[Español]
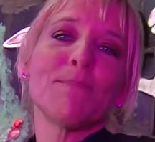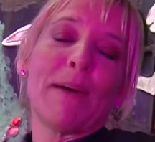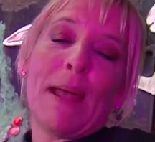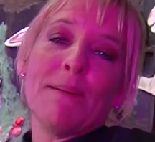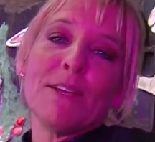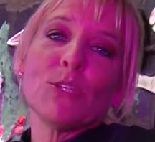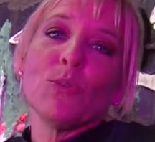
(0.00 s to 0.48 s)

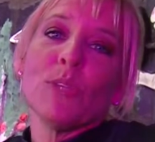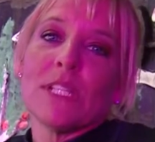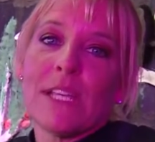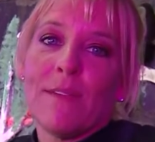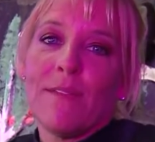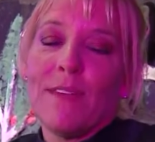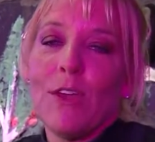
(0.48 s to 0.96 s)
para mí es un
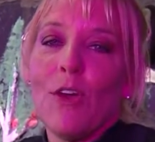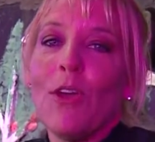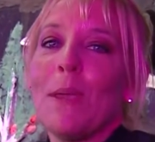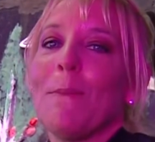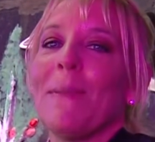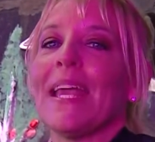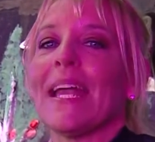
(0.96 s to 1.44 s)
desafío
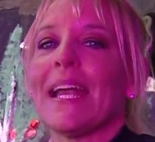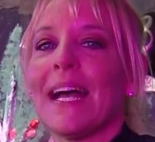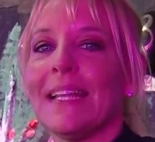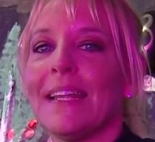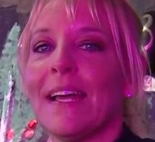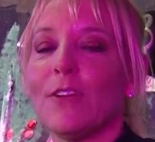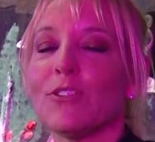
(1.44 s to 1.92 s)
y me encanta,